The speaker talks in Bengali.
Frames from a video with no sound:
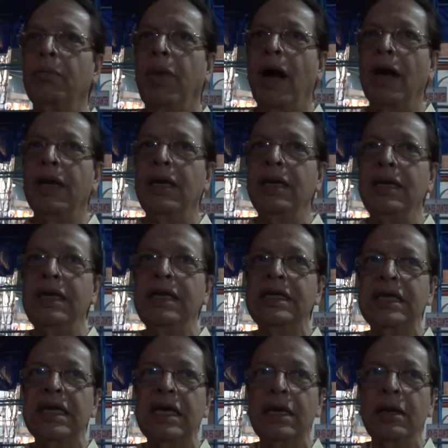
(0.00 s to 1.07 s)
বাড়ির
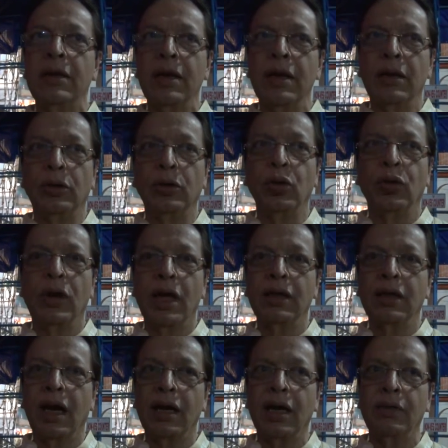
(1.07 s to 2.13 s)
নিচে দোকান
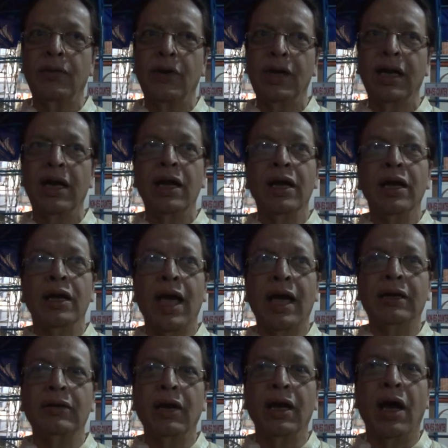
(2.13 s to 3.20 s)
থাকার ফলে
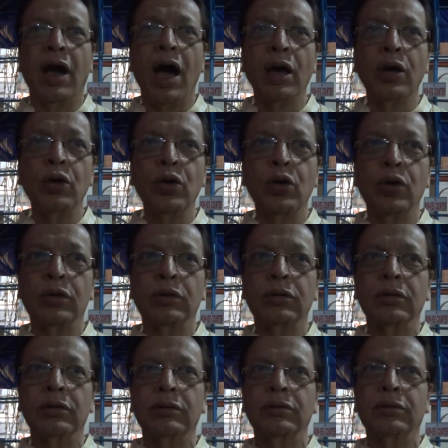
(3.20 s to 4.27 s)
একটা আলো
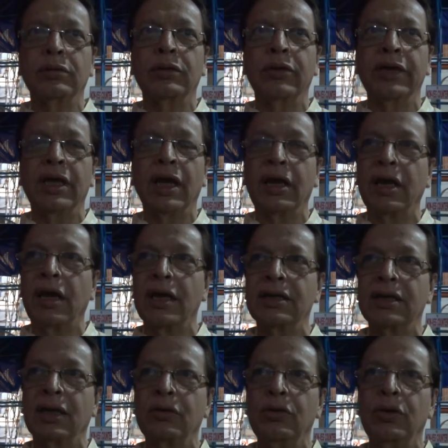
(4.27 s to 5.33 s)
হয়ে থাকে
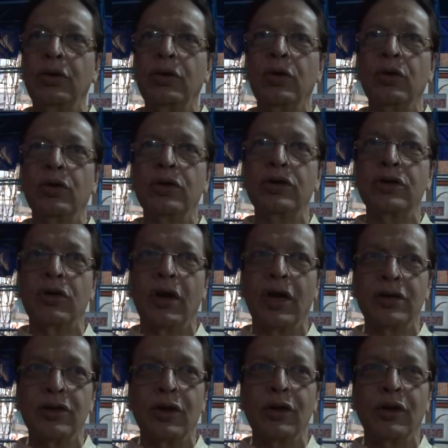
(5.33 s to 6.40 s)
রাস্তাগুলো লোক
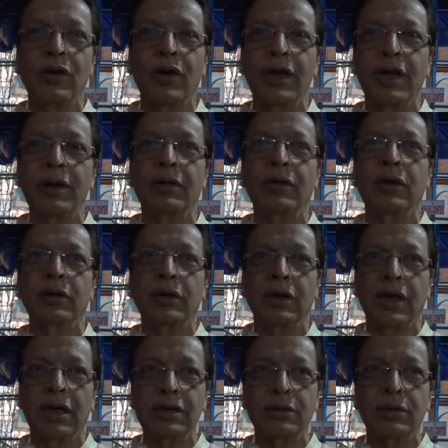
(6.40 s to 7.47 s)
চলাচল করে
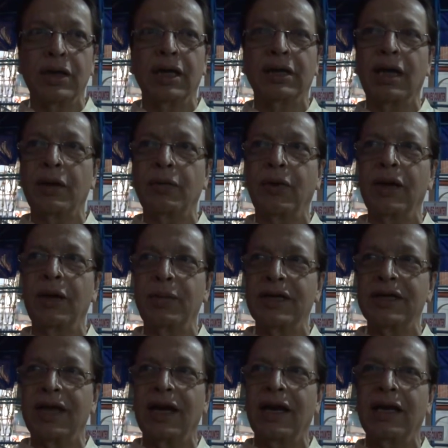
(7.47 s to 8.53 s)
কাস্টমাররা তার ফলে
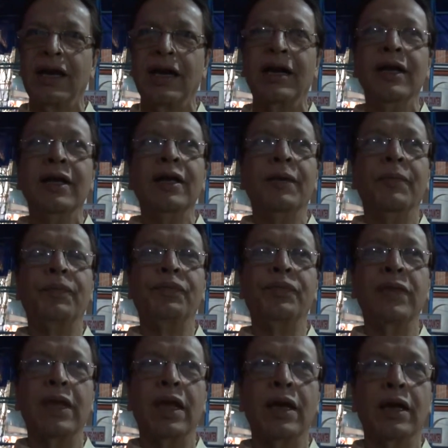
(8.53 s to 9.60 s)
বেশ জায়গাটা
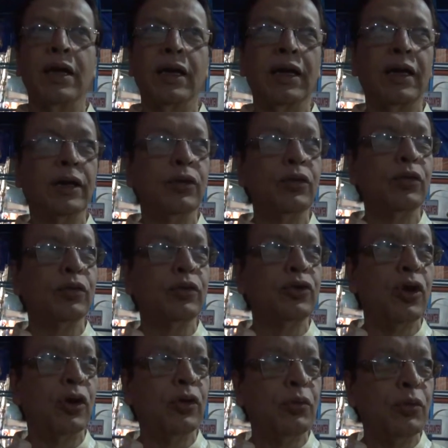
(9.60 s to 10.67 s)
একটু
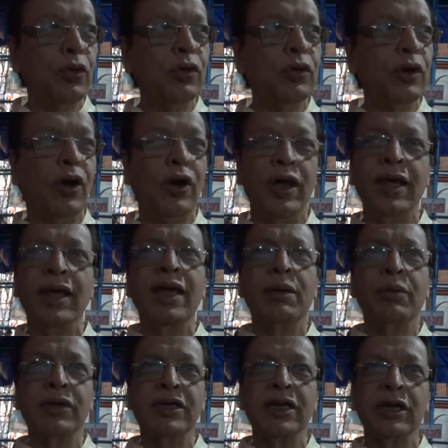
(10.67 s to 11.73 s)
জনবহুল হয়
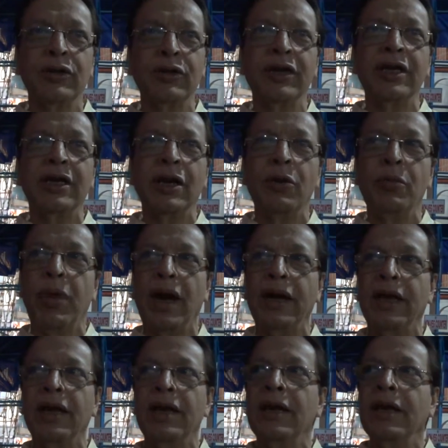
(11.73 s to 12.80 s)
এবং সিকিউরিটিটাও বাড়ে